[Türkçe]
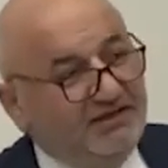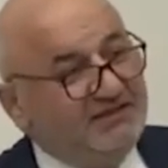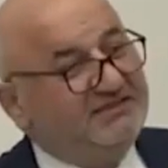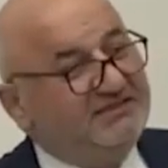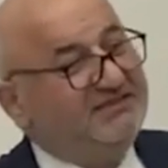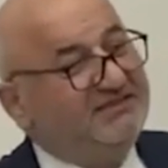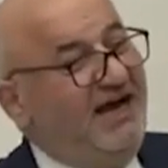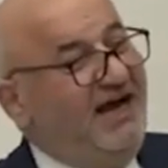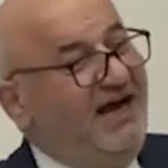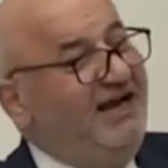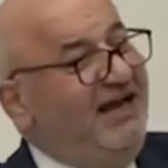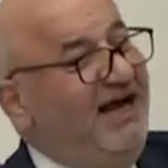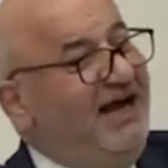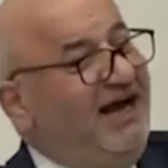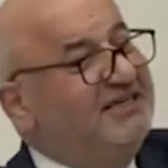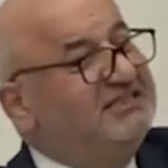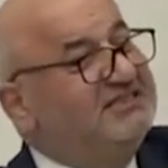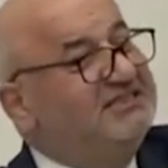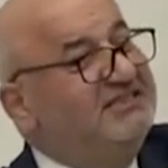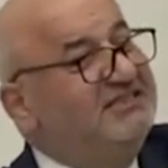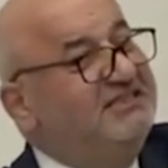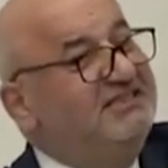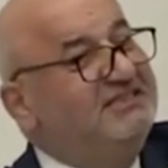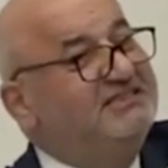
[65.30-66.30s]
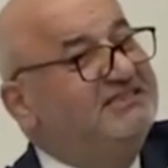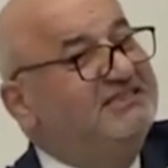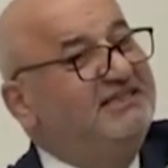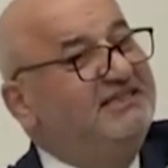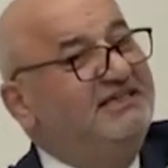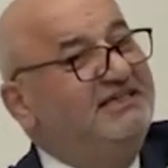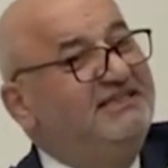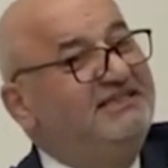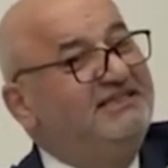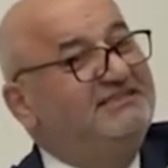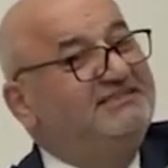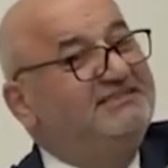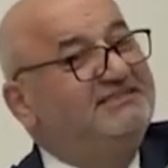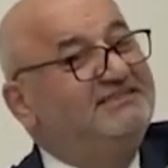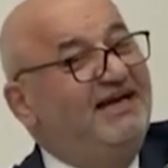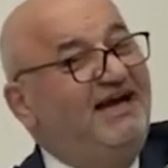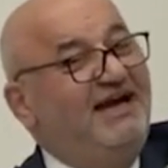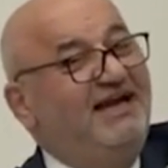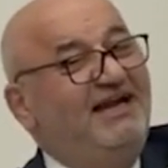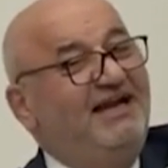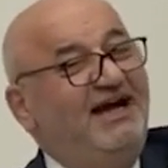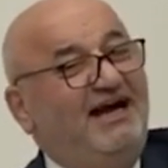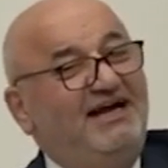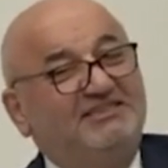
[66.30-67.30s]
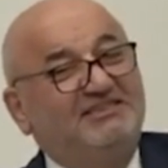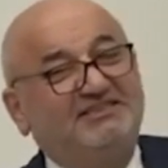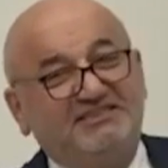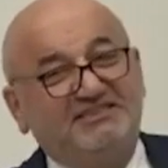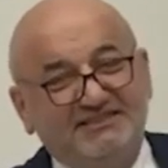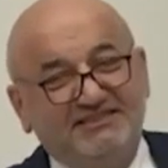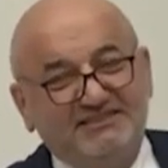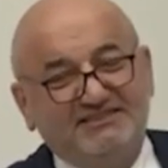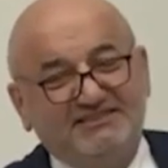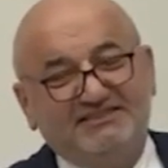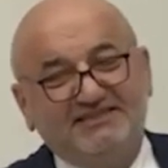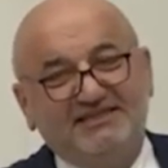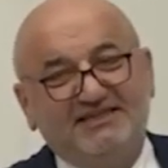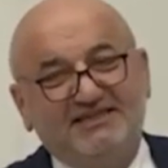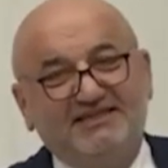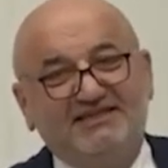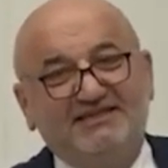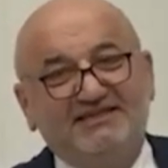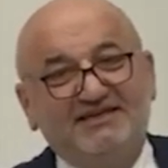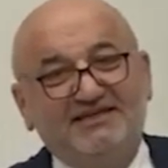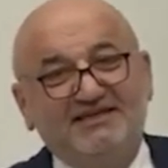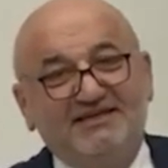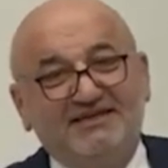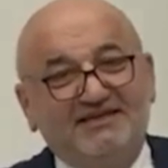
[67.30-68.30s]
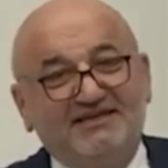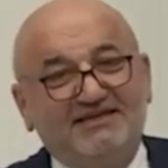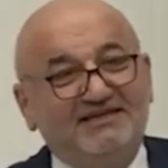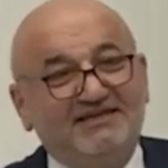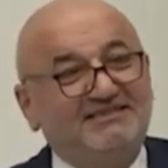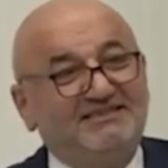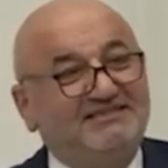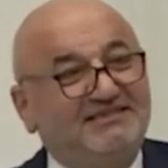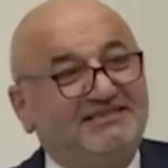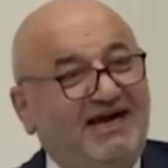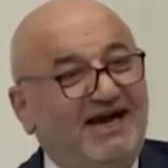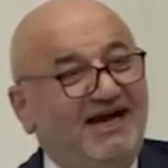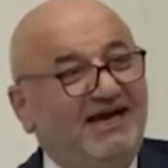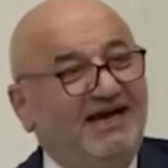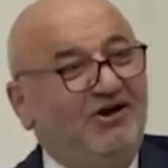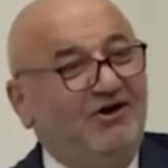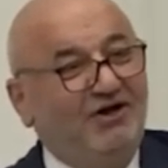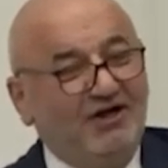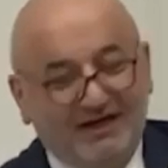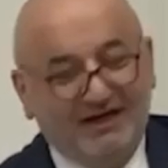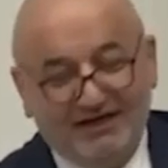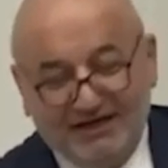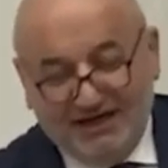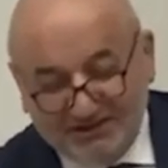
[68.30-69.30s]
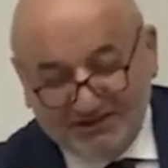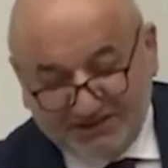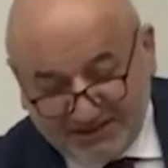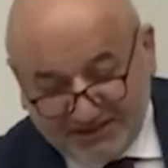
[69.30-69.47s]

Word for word: İsrail aşkınızı, İsrail aşkınızı, İsrail olan